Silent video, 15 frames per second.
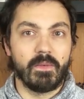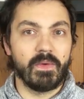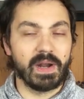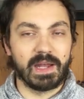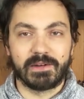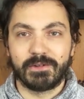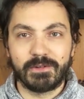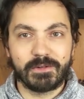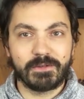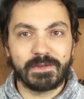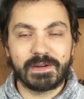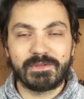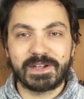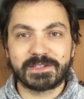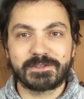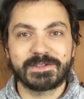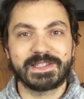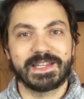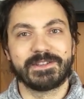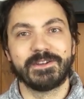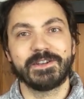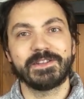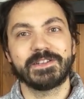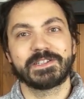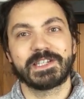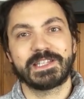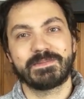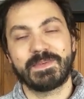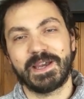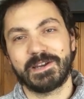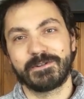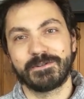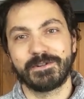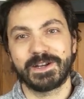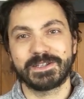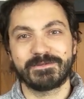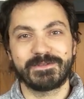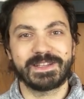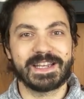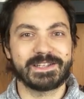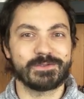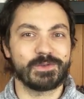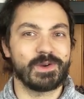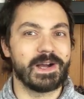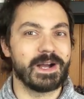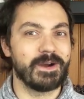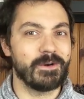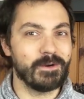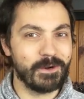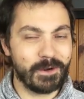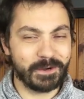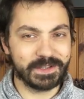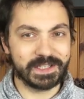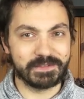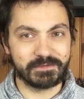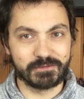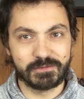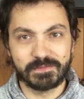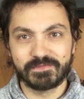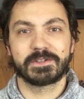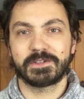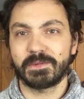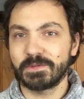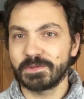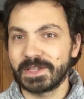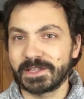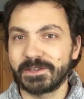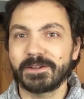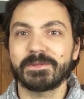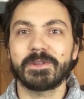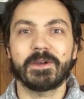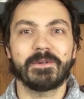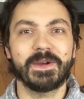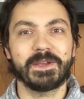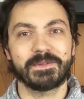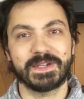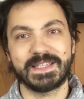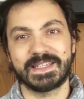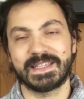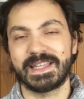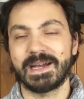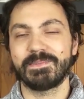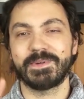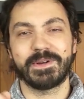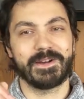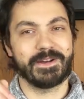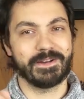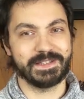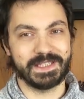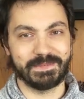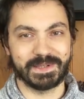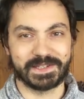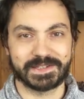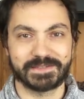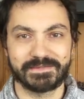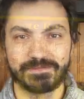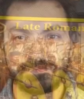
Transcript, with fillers: Voilà, on va voir ce que ça donne, j'espère que le résultat sera au rendez-vous. Sans plus attendre, voyons les étapes en images.